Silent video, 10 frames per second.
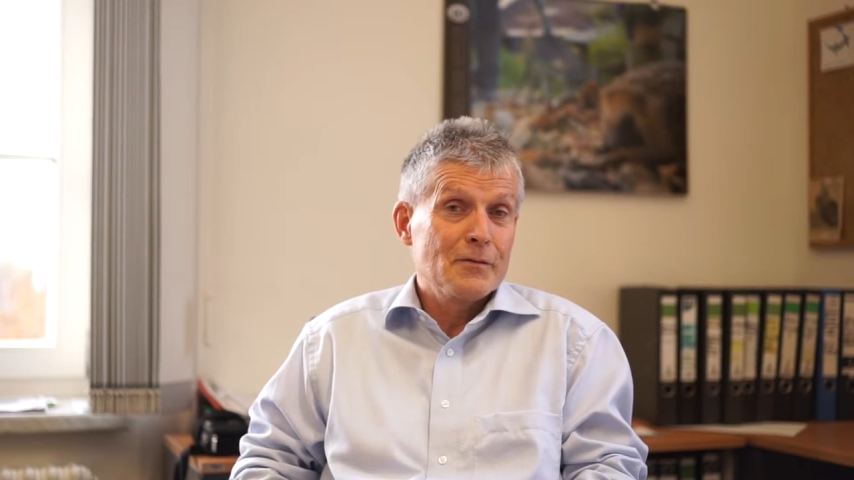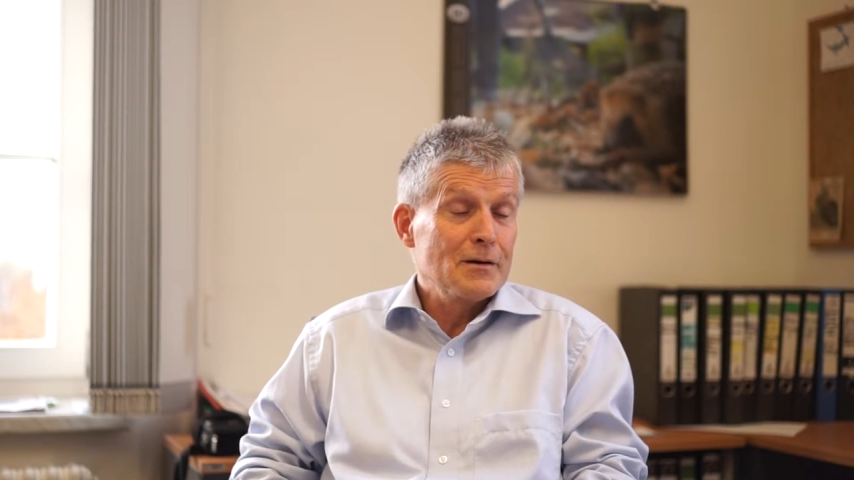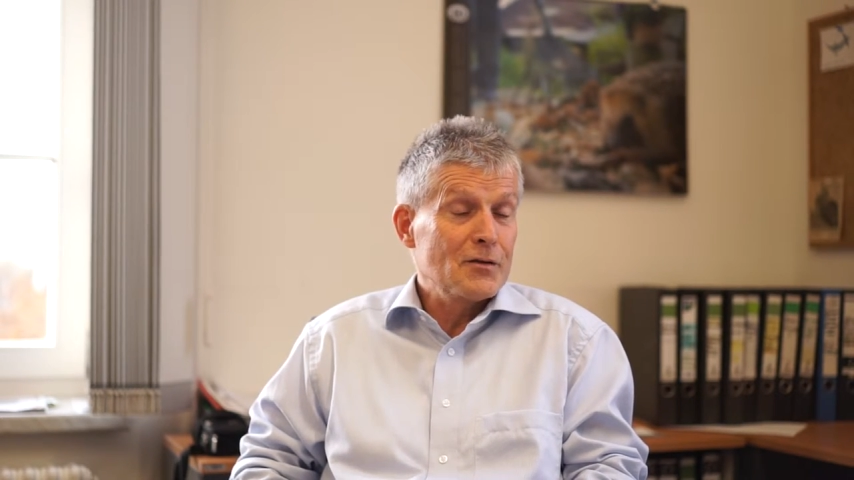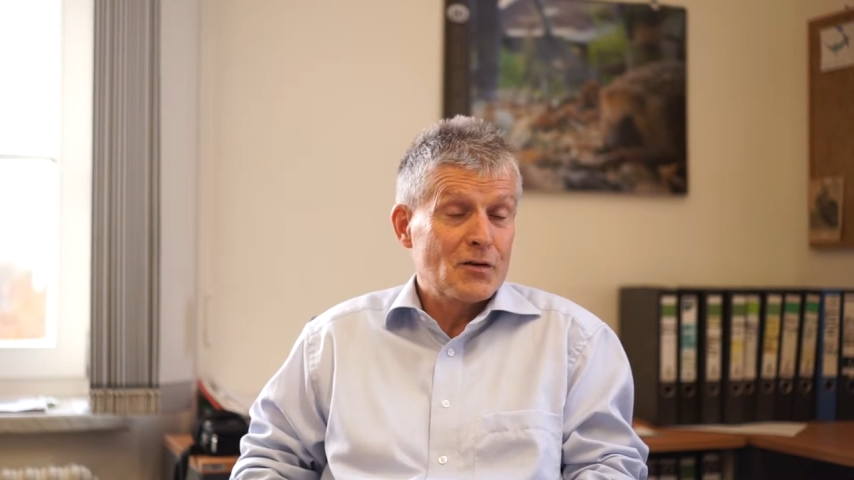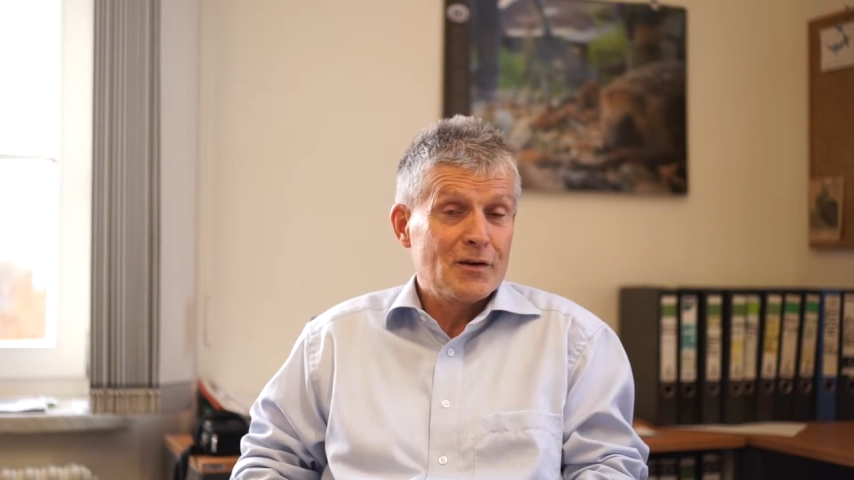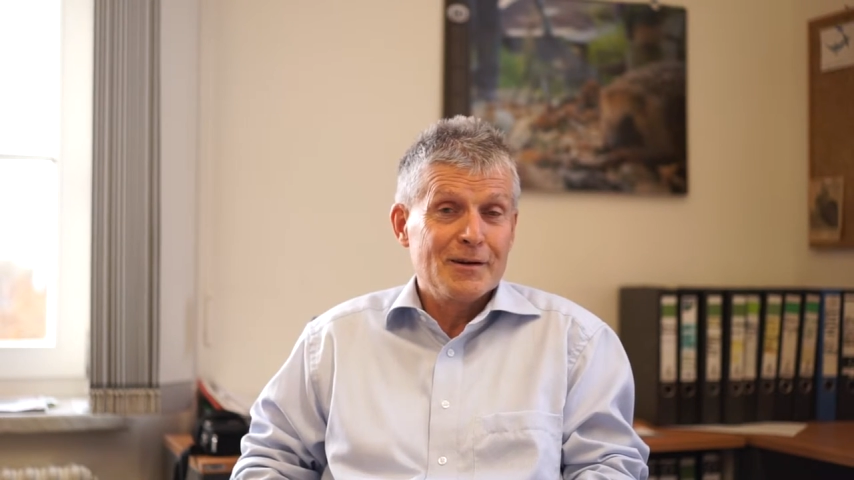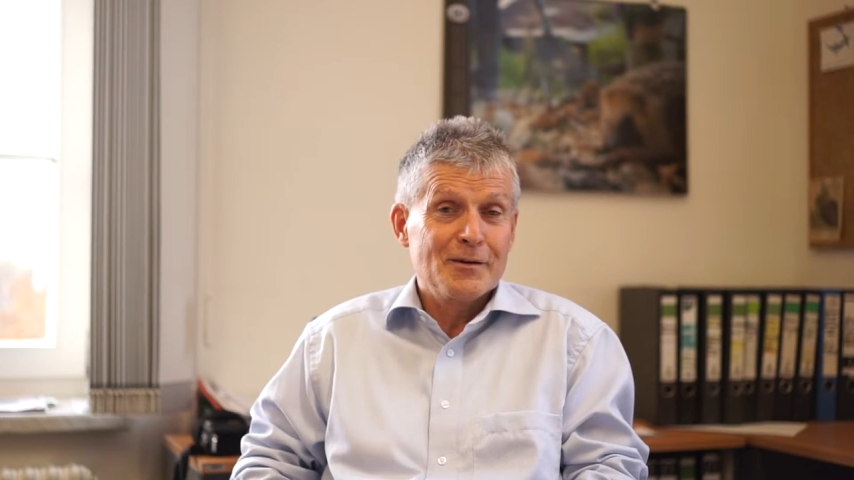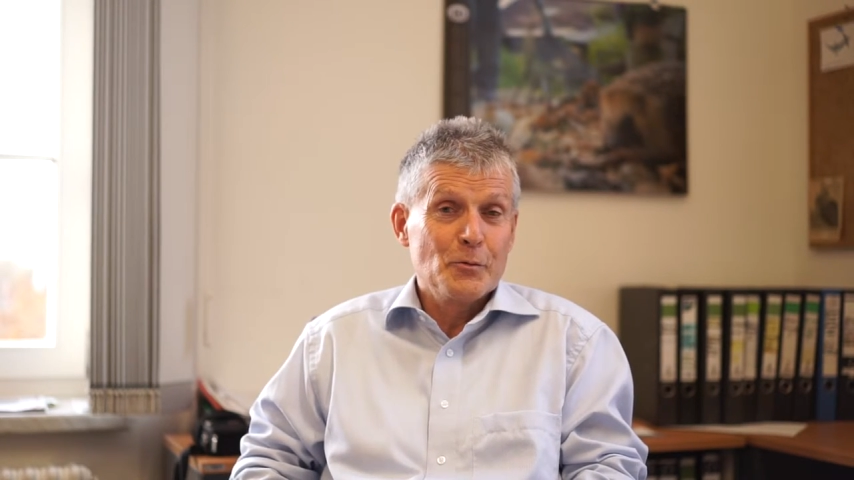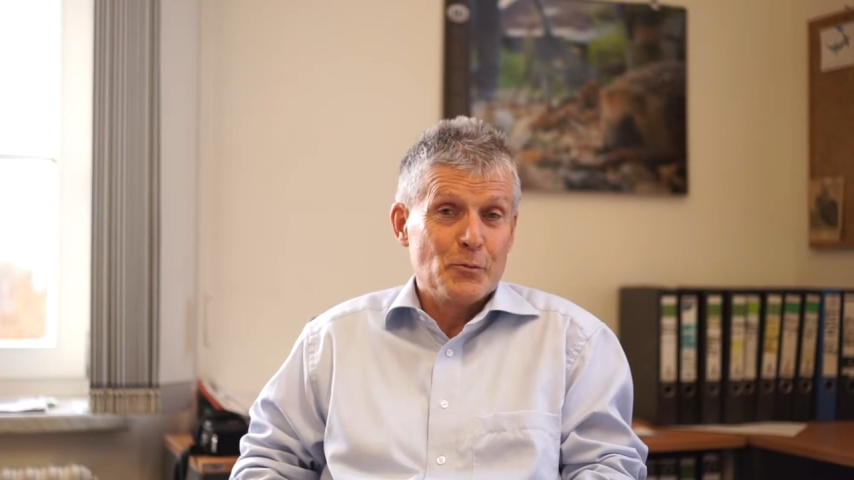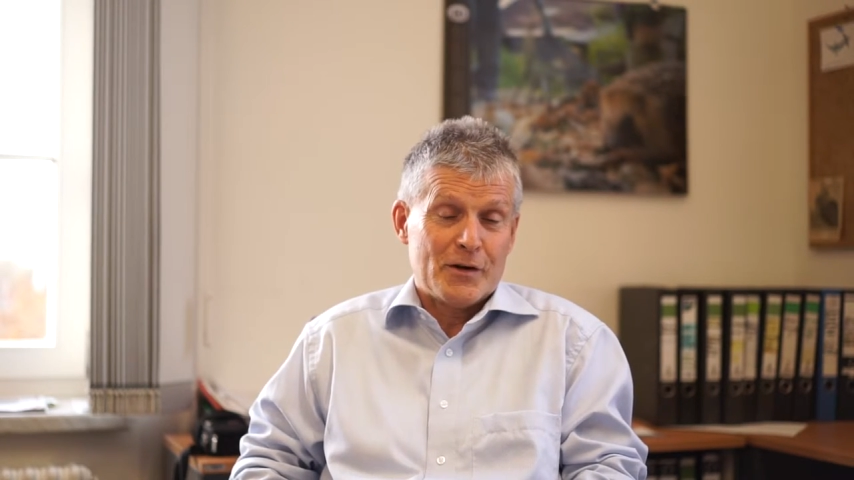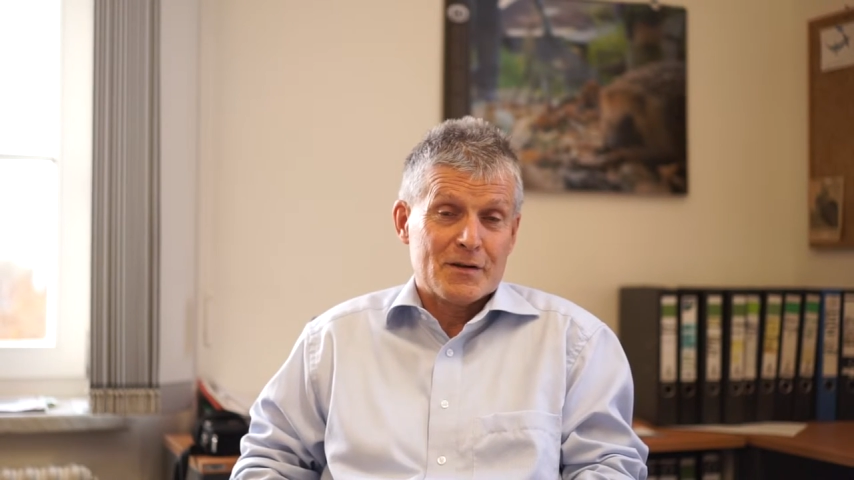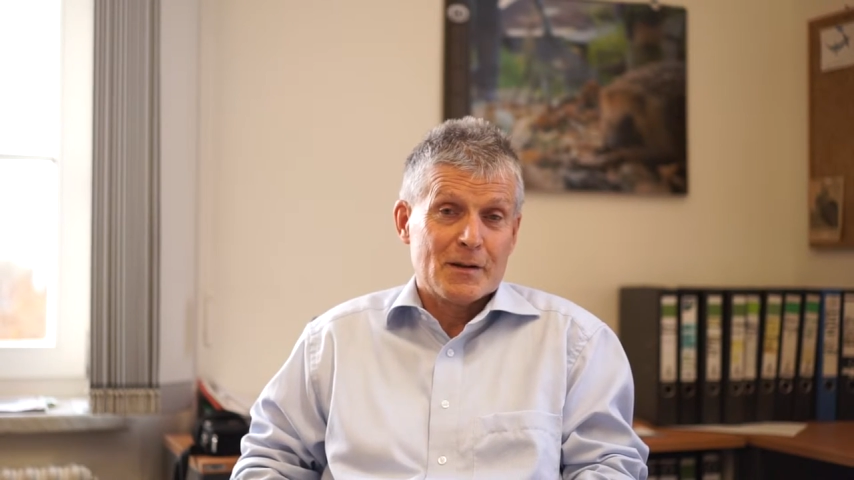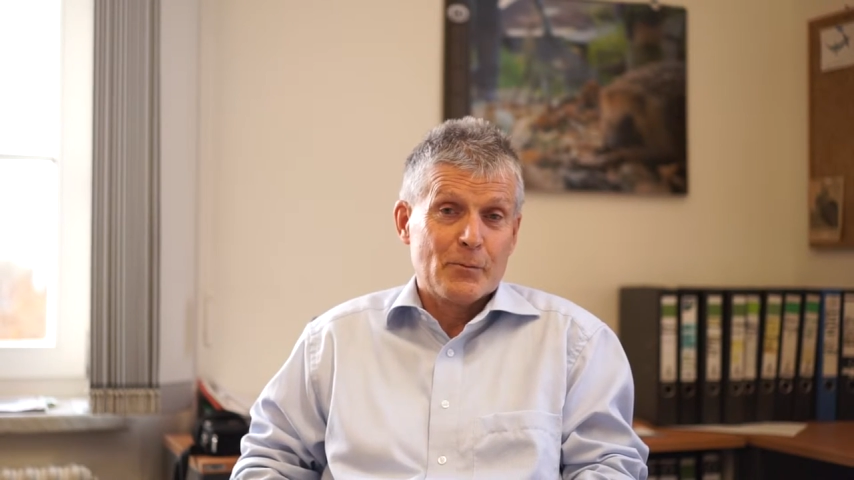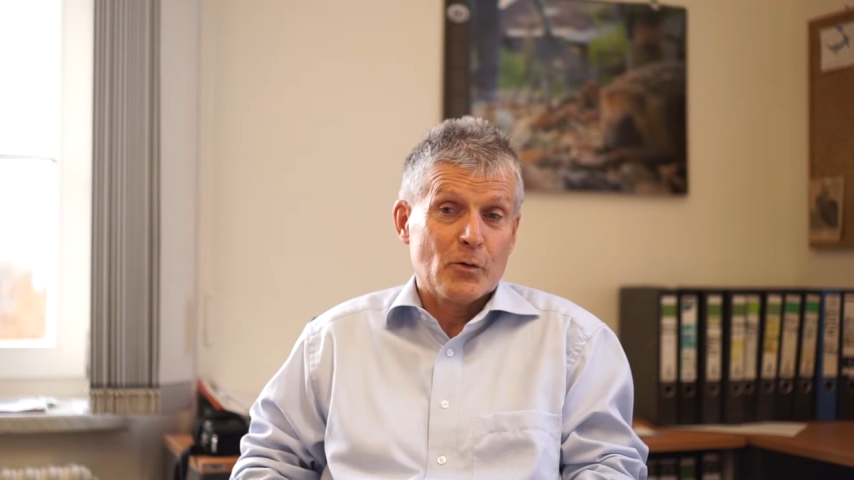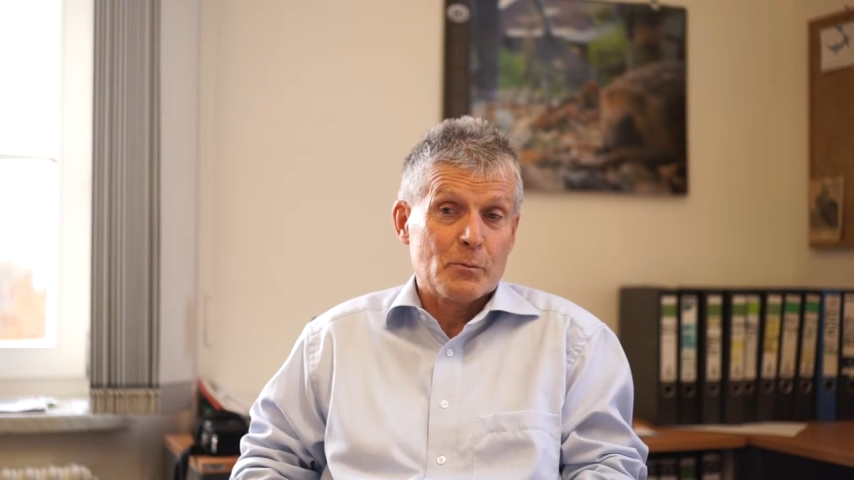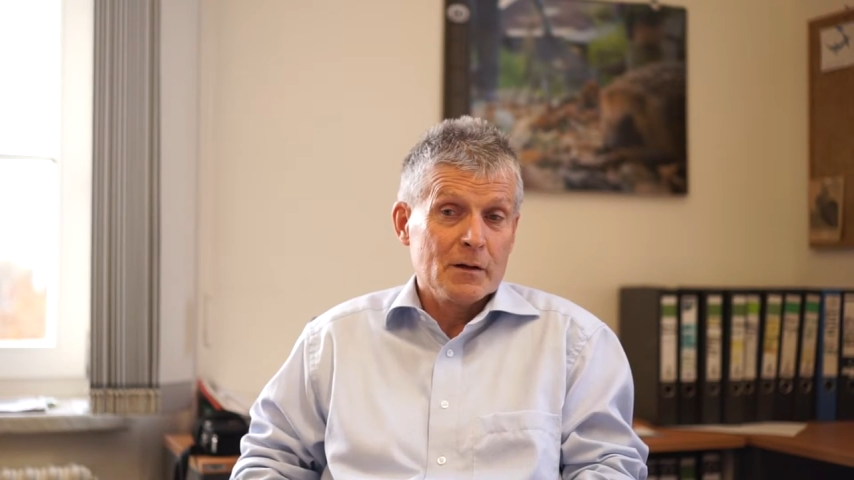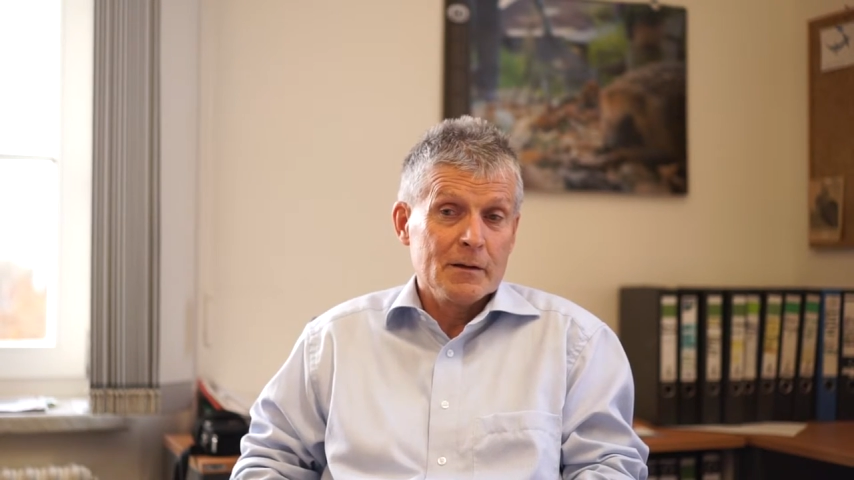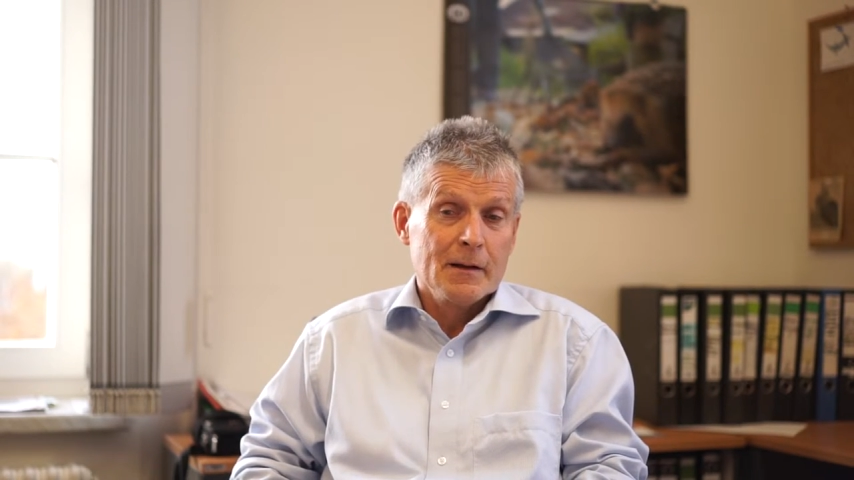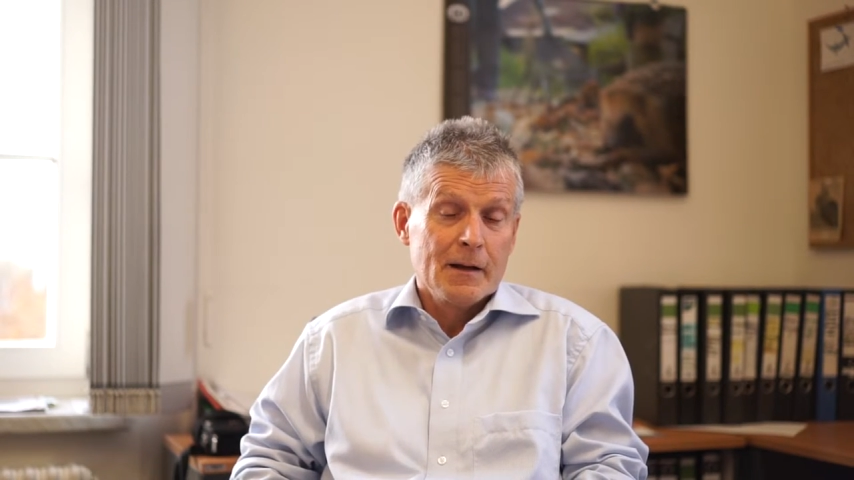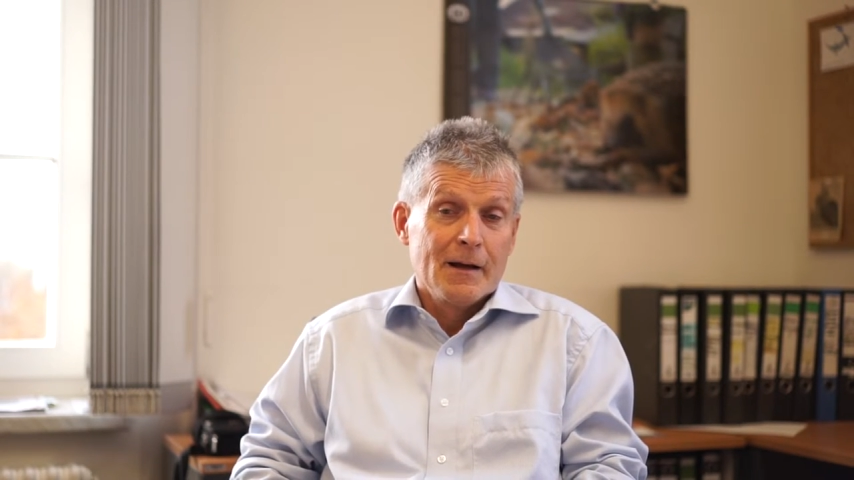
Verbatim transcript: wir Sie hier umfassend informieren.